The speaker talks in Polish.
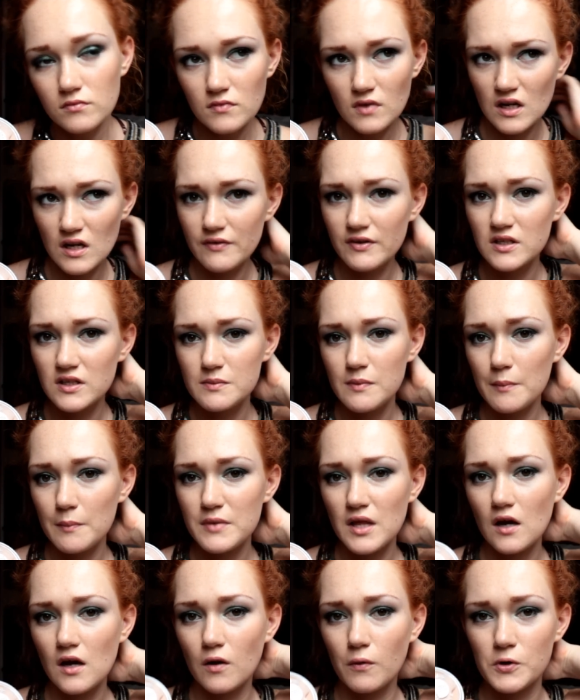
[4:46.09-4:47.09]
nawet chyba
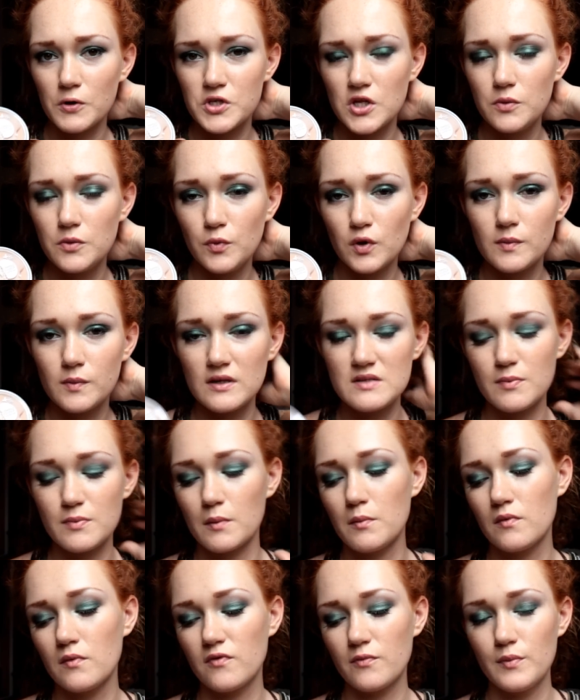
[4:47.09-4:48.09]
mniej, koło 7 chyba
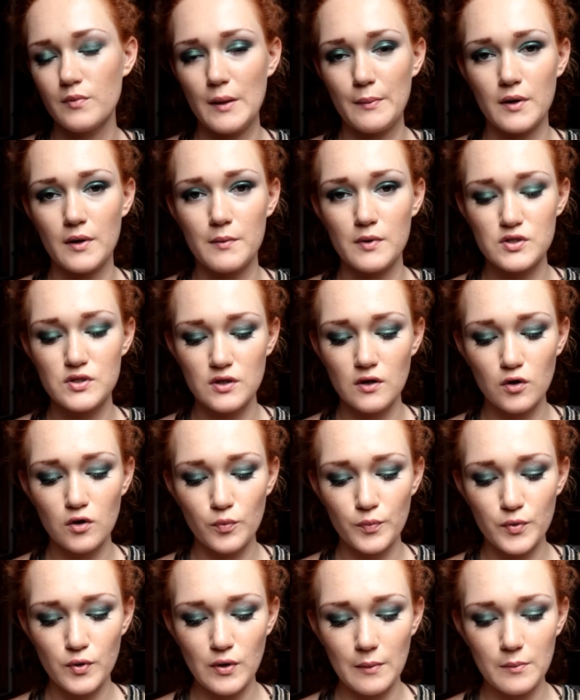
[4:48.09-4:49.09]
prom na promocji go
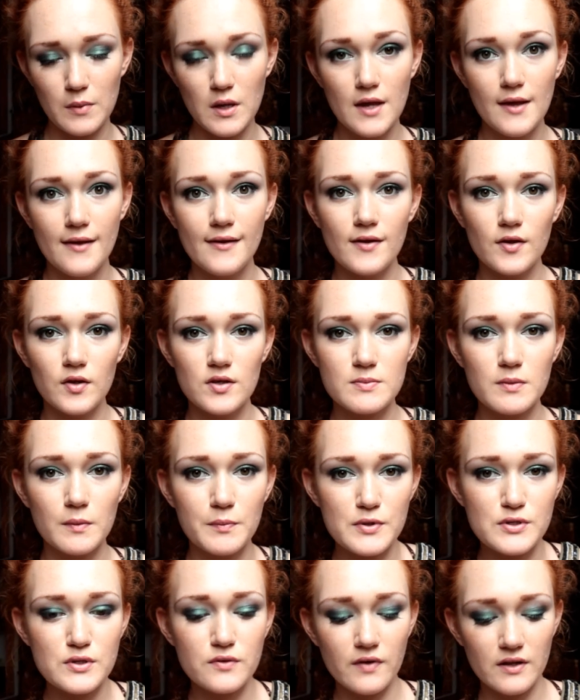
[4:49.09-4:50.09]
kupiłam i on jest po
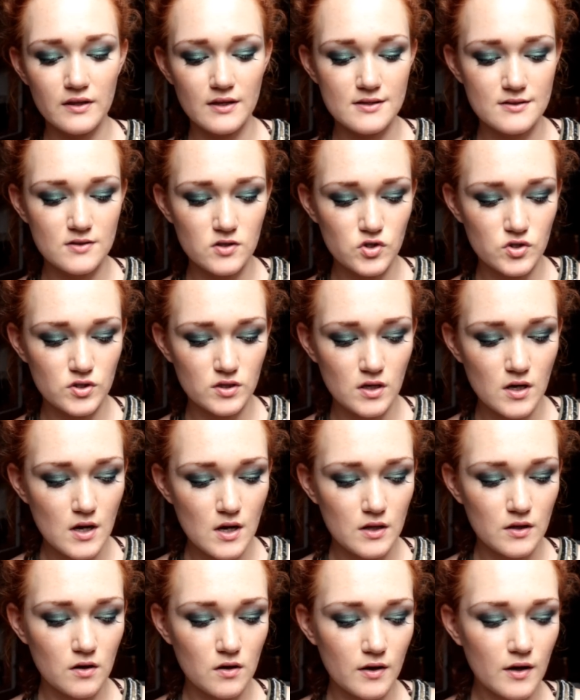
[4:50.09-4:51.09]
prostu fantastyczny,
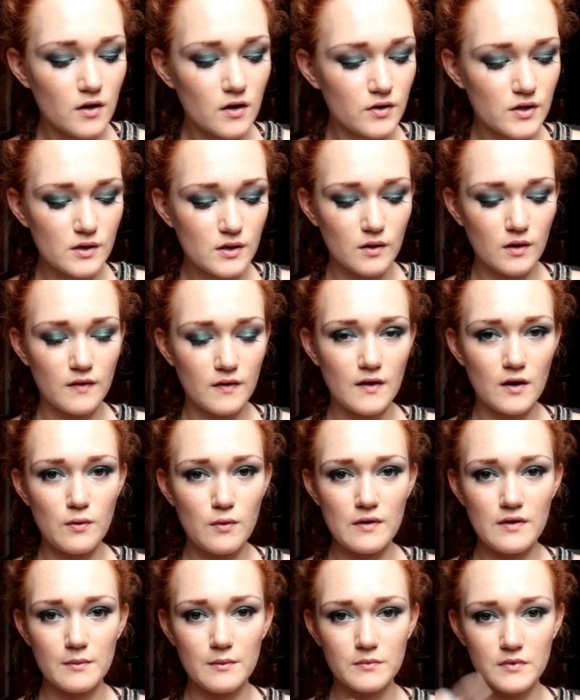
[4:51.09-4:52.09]
tylko ja go nie, nie
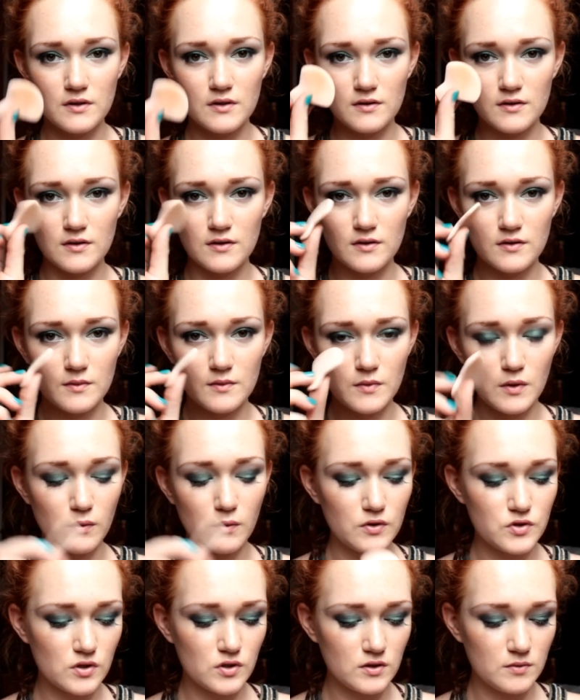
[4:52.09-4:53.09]
nakładam e, tym
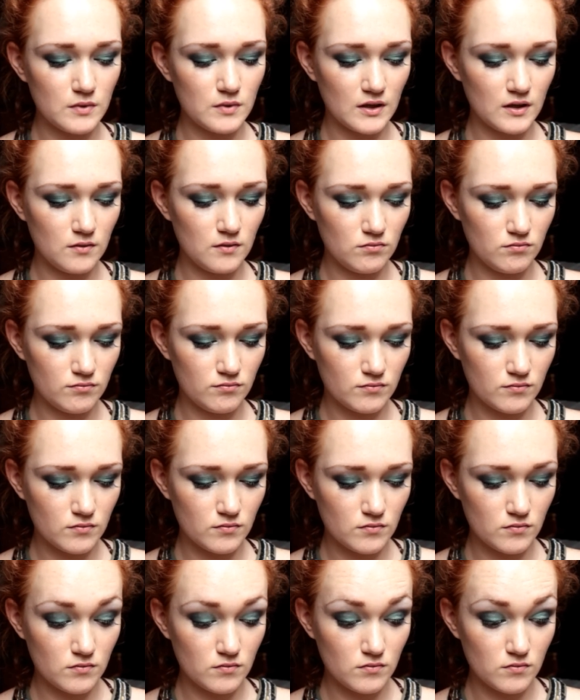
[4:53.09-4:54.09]
dołączonym takim
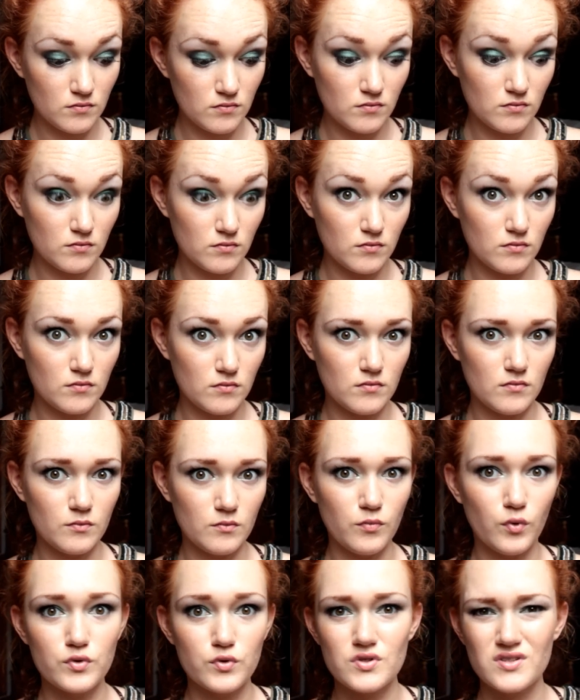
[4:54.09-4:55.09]

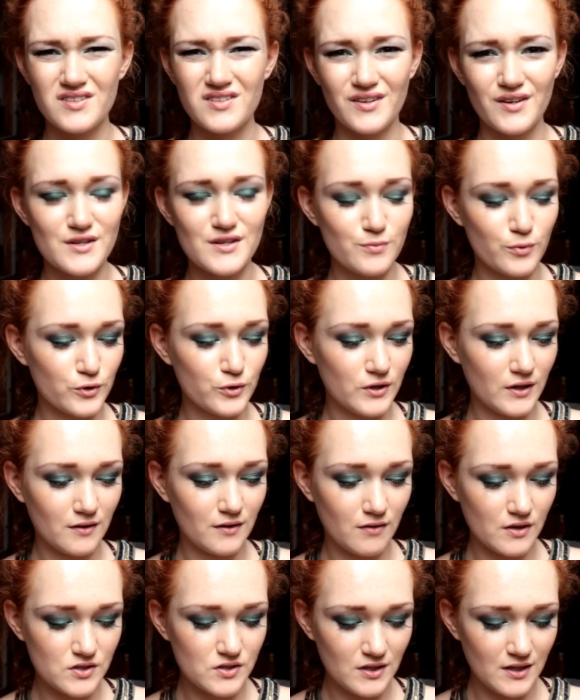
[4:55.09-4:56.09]
pusz, to nie jest pusz,
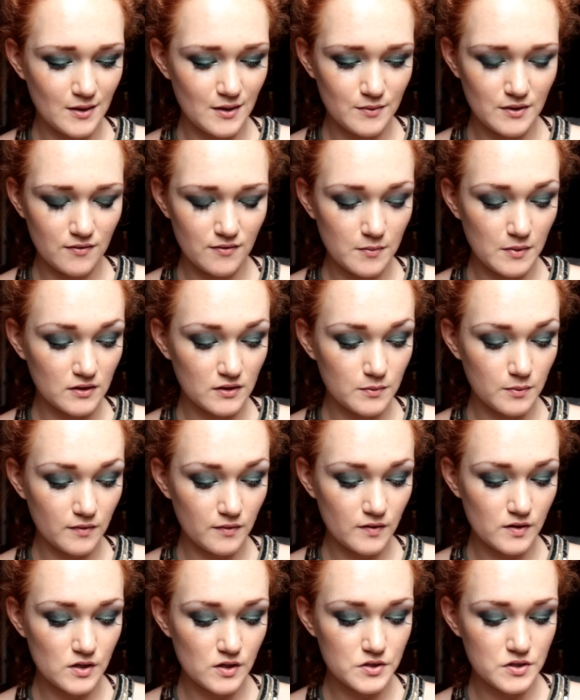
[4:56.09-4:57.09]
chyba nie wiem jak to
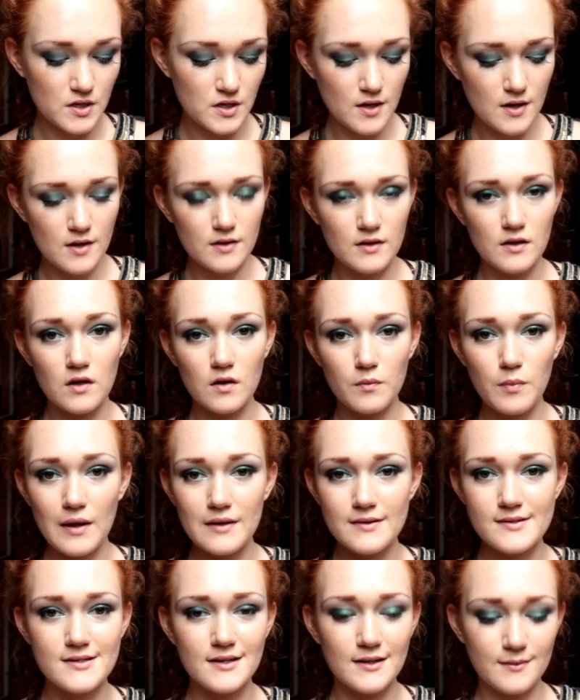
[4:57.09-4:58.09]
powiedzieć, tylko
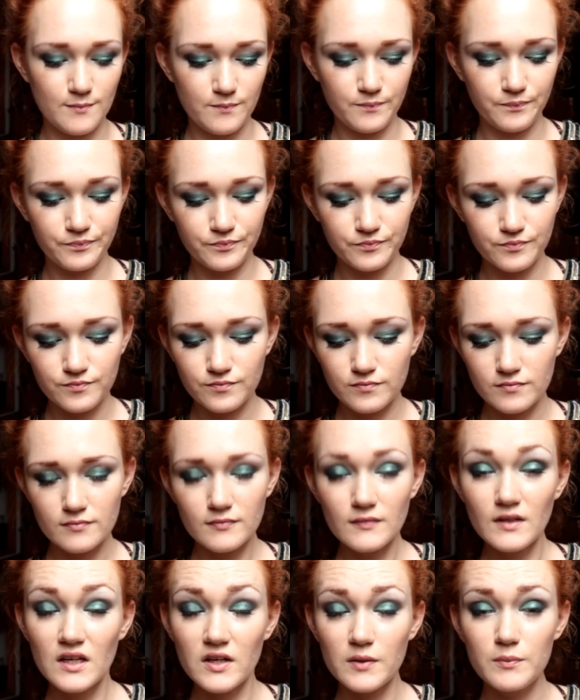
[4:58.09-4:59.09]
pędzlem
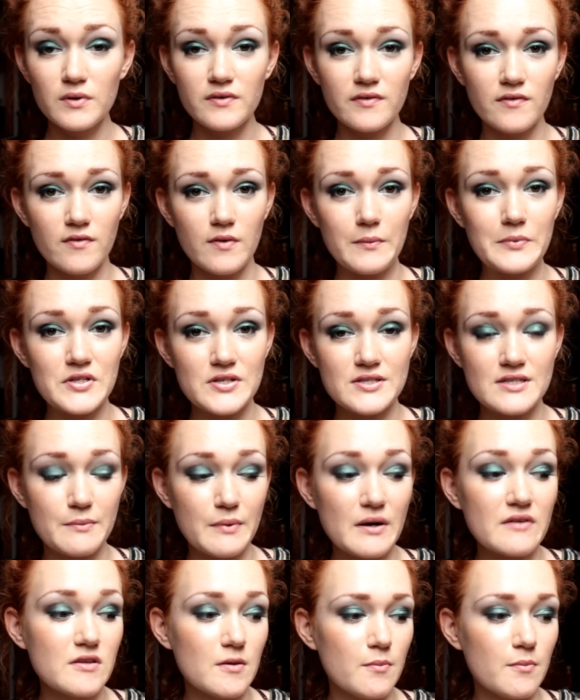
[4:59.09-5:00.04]
i powiem Wam, że jest naprawdę